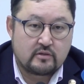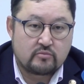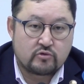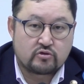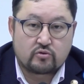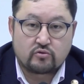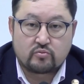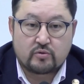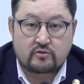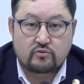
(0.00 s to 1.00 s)

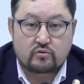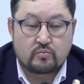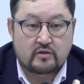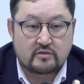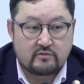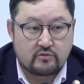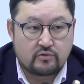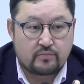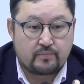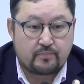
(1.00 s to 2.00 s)
международные партнеры по
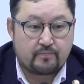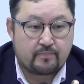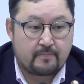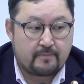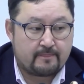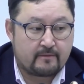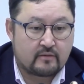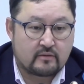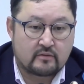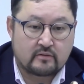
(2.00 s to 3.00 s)
развитию.
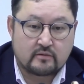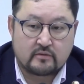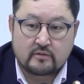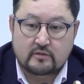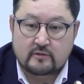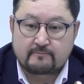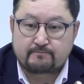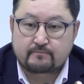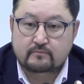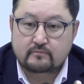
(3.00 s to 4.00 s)
Э, это
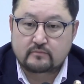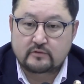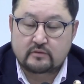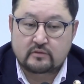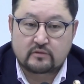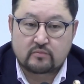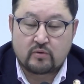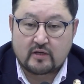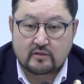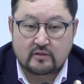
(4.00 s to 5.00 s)
э,
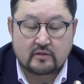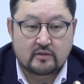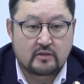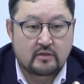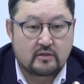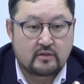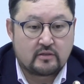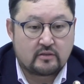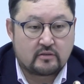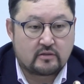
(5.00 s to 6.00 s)
банки,
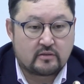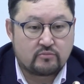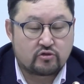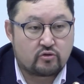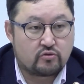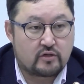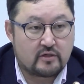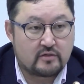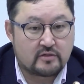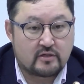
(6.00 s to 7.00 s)
это международные
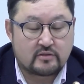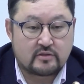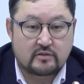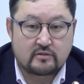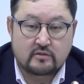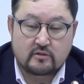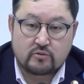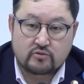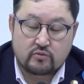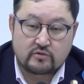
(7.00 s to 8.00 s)
организации, это
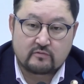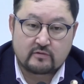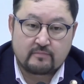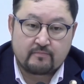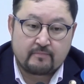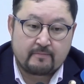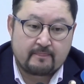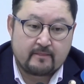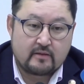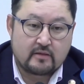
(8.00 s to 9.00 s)
посольства.
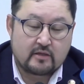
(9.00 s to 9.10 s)
И,